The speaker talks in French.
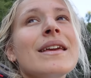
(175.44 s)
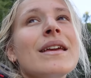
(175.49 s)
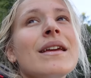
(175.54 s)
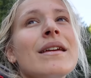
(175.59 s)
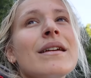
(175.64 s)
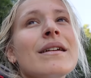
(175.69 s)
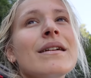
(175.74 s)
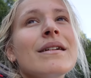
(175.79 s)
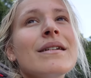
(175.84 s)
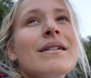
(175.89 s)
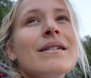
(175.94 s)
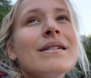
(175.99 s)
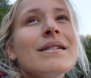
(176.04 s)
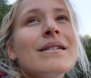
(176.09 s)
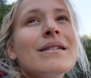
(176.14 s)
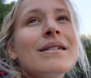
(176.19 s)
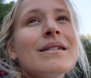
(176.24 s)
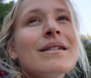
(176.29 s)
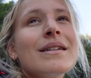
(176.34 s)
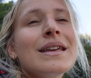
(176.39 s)
Et euh,
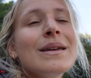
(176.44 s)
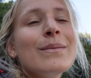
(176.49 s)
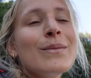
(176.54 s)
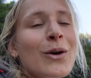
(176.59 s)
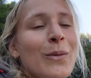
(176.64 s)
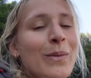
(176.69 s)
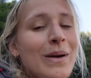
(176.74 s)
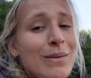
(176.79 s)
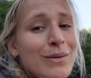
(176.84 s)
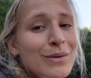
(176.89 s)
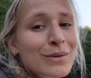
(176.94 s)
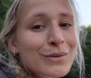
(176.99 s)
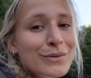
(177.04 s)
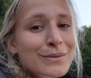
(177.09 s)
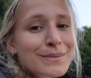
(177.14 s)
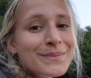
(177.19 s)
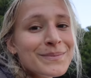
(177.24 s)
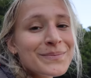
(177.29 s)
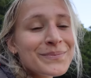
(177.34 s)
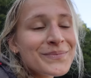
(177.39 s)
il manque pas
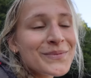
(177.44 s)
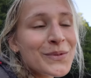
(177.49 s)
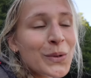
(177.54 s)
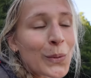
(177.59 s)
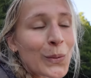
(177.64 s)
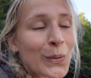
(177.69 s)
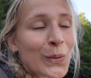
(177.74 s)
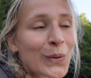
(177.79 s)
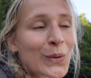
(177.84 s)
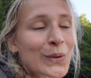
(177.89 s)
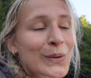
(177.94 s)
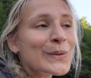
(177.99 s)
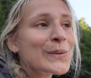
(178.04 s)
beaucoup, donc